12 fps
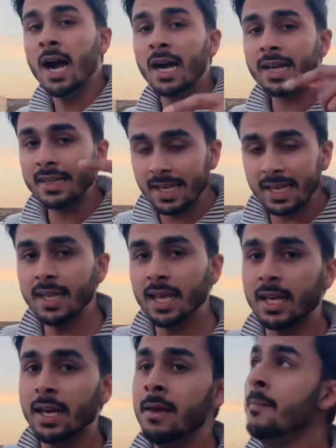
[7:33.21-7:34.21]
अगर नहीं
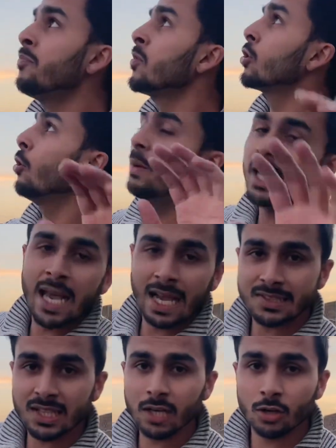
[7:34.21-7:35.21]
देखी तो फिर
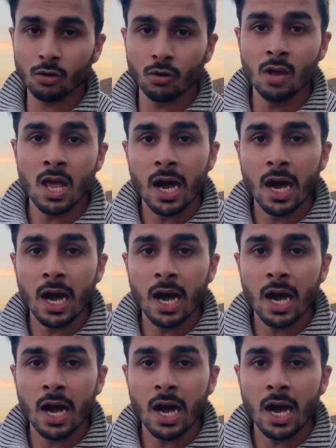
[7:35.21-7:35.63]
ऐसा करो